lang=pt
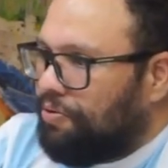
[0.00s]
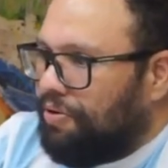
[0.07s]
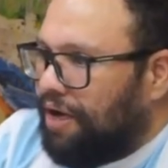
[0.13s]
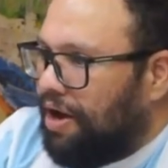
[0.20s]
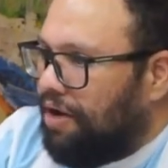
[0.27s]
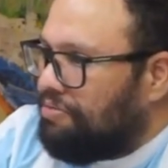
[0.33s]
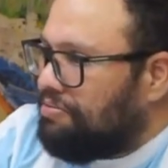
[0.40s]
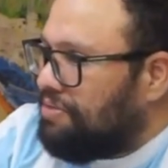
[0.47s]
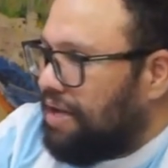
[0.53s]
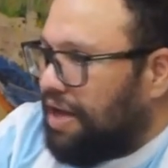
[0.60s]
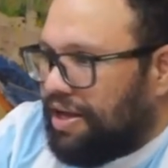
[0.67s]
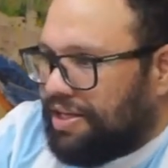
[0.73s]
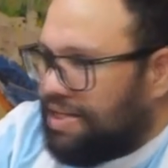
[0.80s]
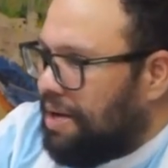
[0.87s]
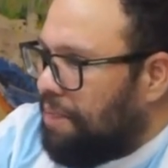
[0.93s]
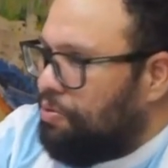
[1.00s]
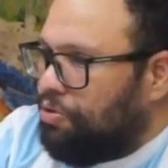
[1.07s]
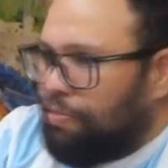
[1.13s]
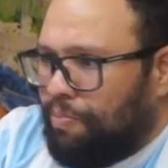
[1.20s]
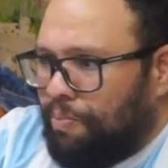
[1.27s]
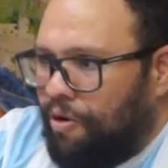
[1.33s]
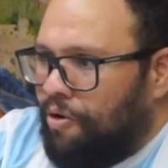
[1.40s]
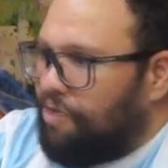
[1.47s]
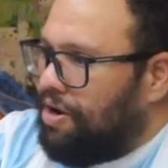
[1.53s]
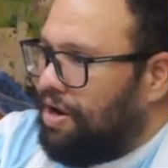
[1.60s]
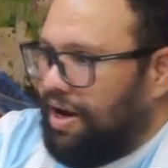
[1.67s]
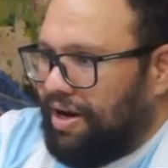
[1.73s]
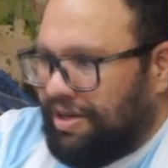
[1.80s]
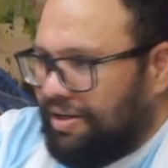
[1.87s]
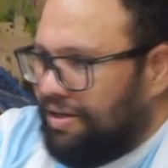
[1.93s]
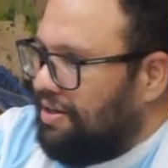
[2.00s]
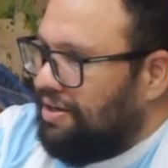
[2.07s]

um real, é que você é muito bom, cara.